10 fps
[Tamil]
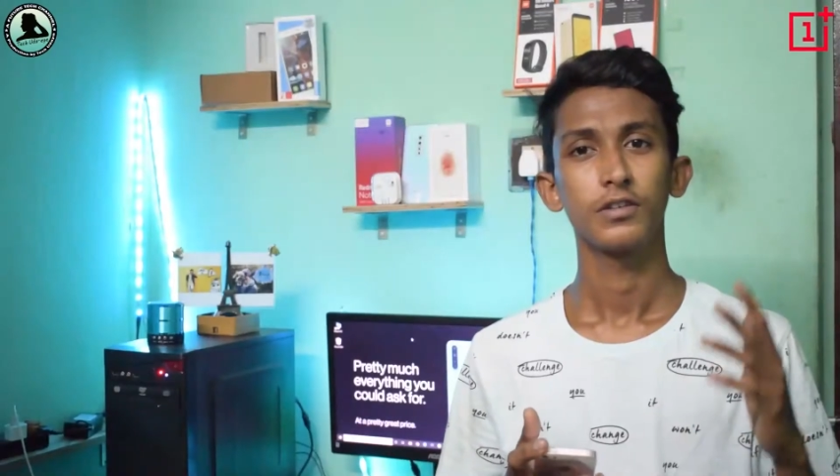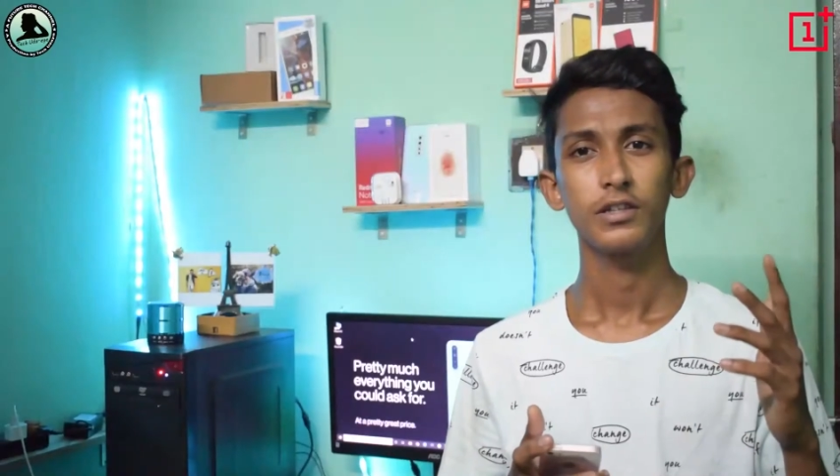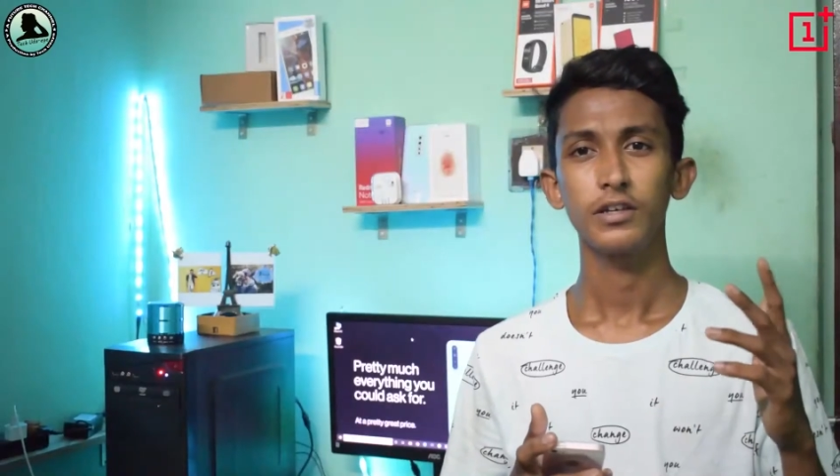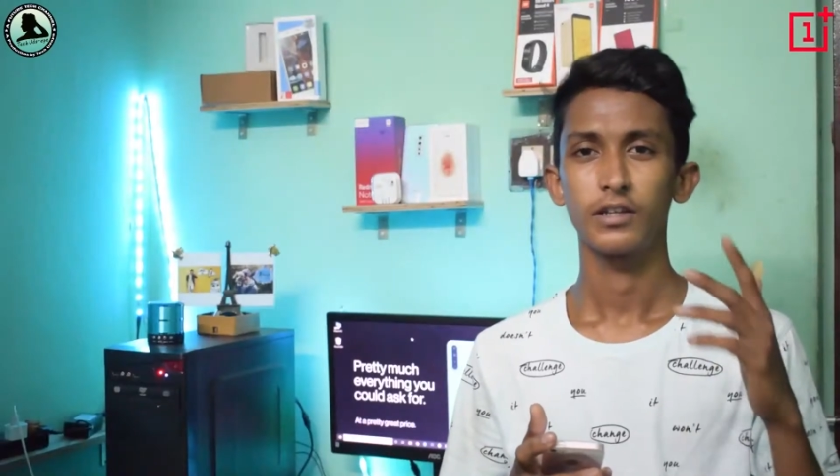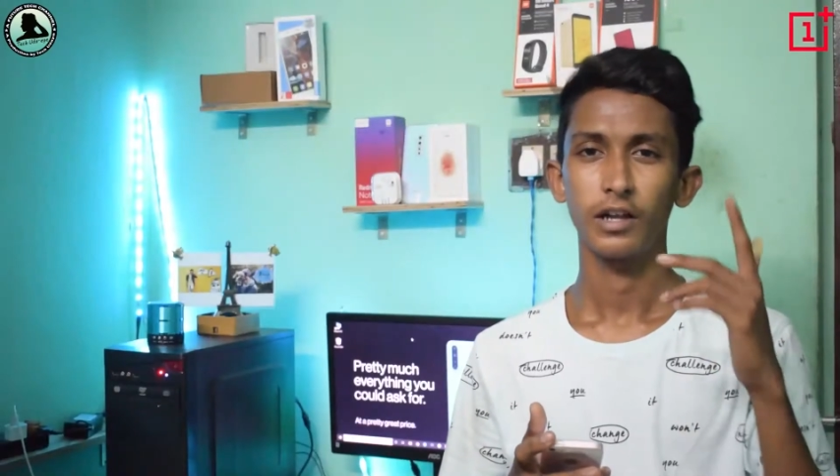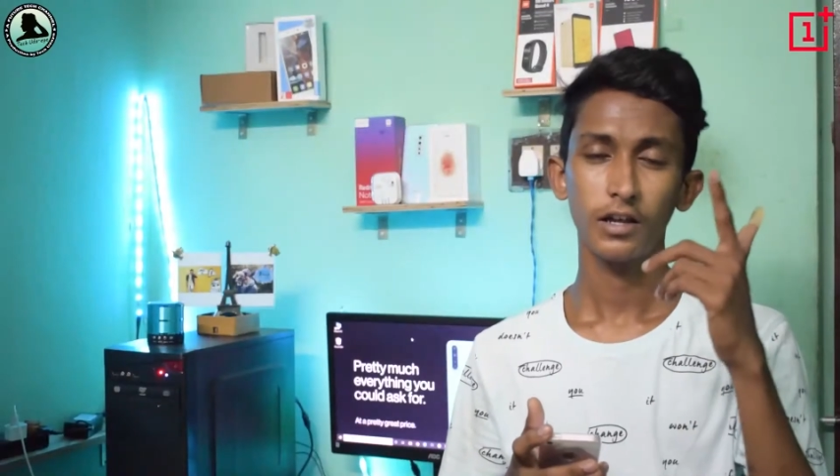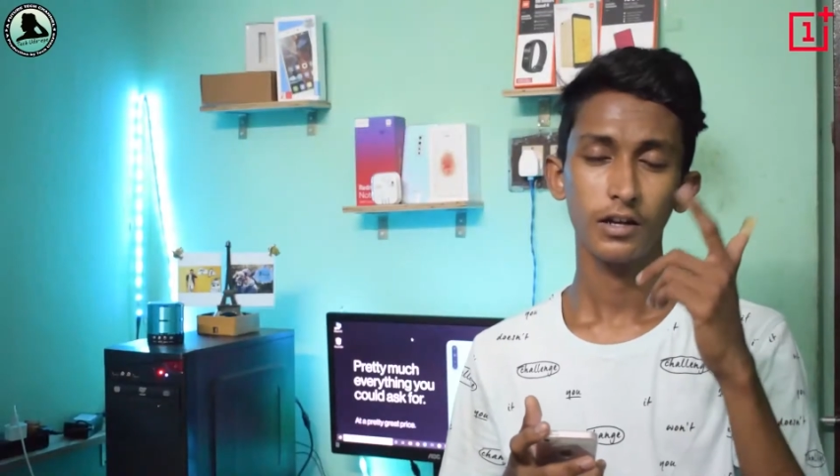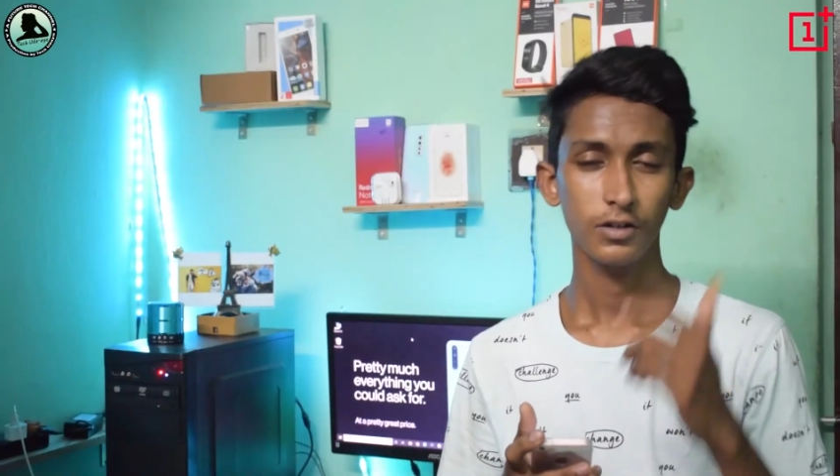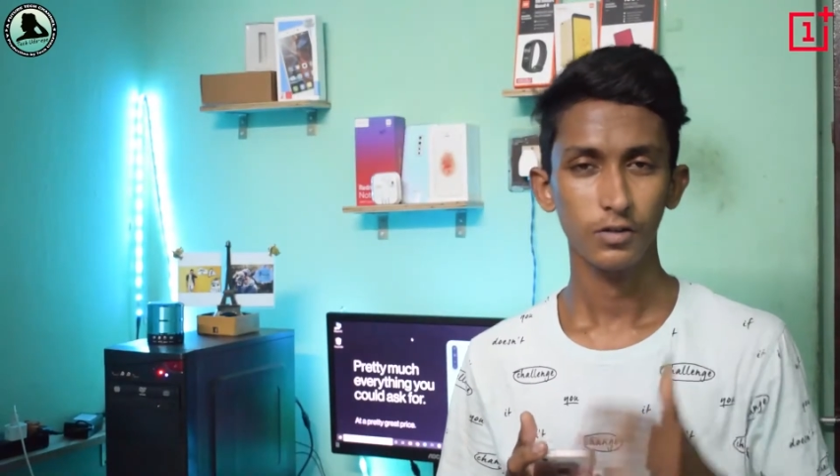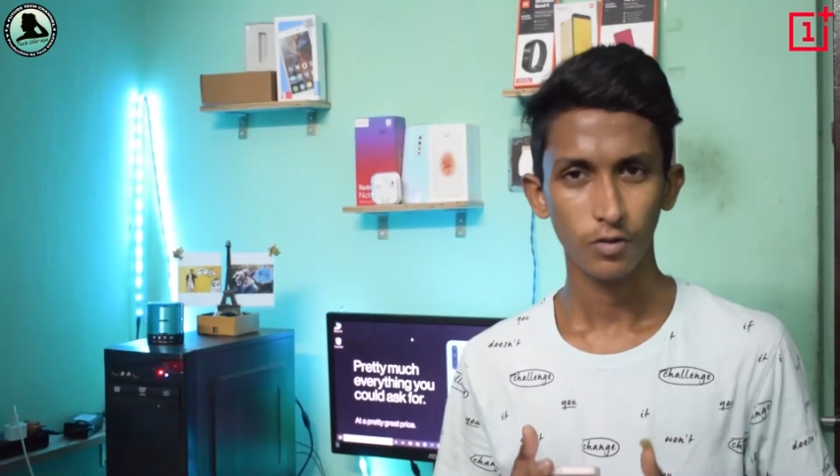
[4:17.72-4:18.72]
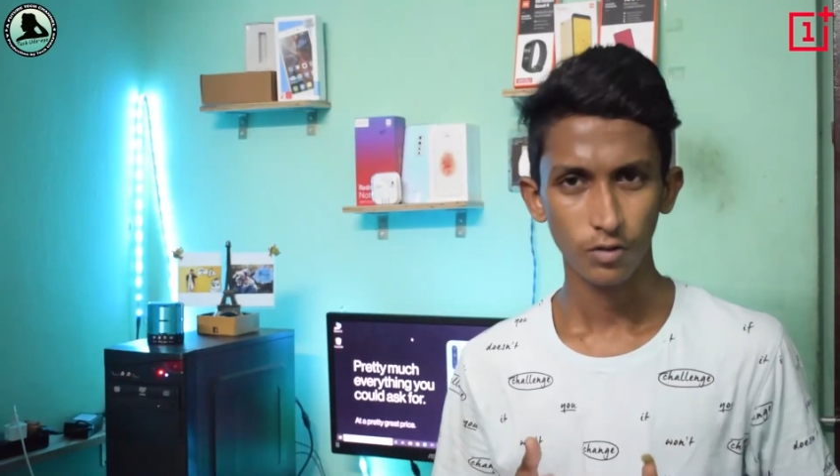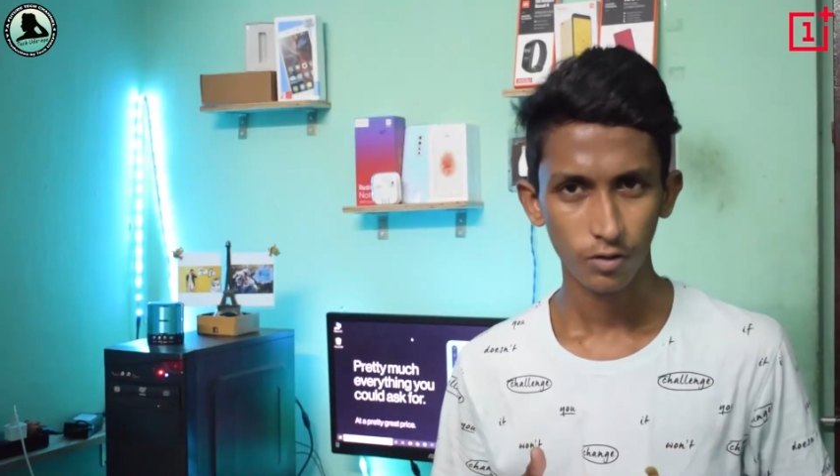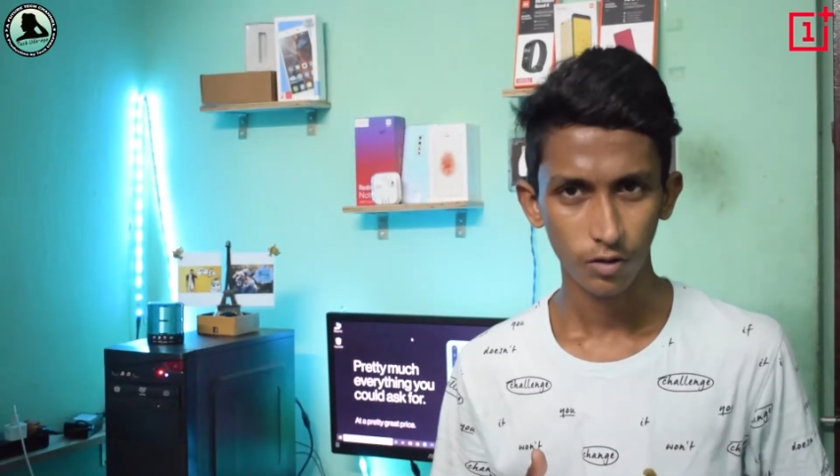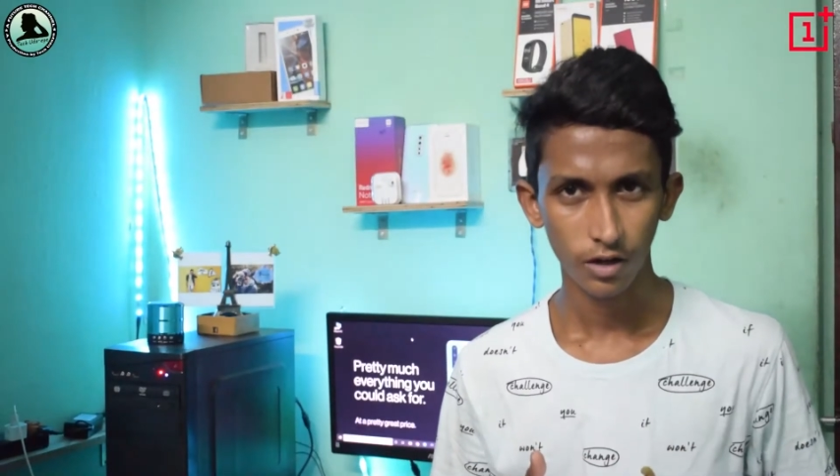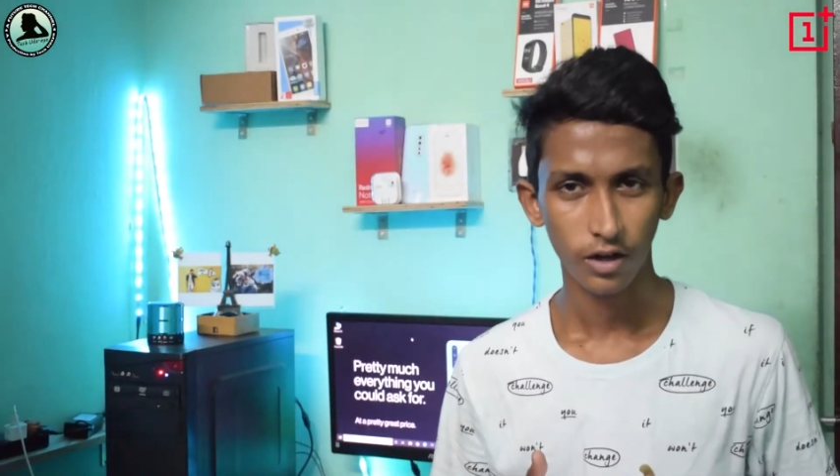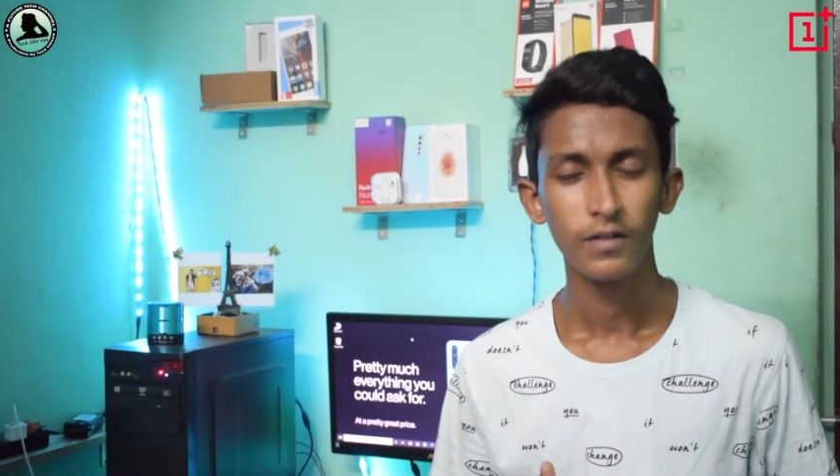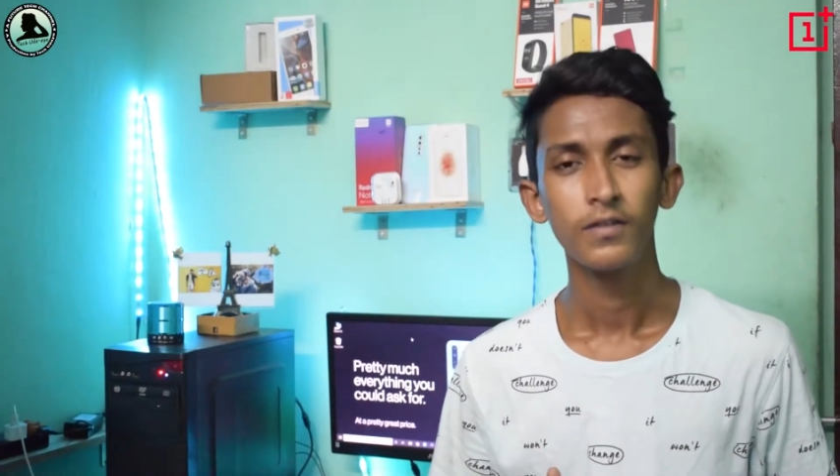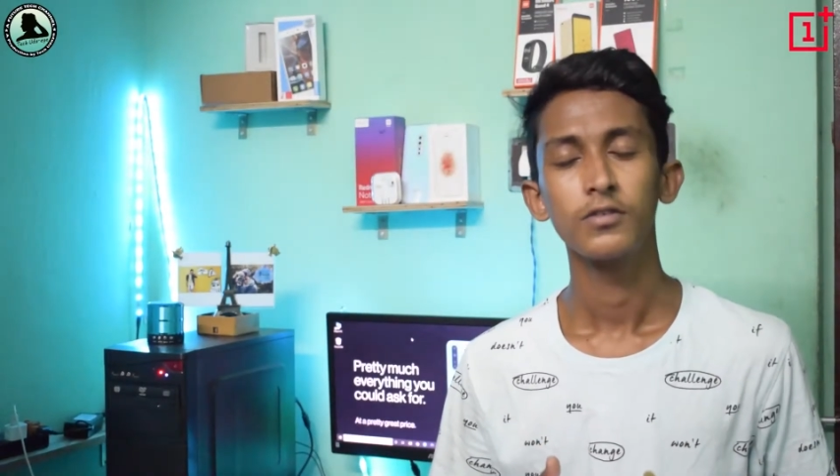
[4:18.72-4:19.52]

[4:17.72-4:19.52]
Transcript: இது நல்லா இருக்குன்னு சொல்லிட்டு சொல்லலாம்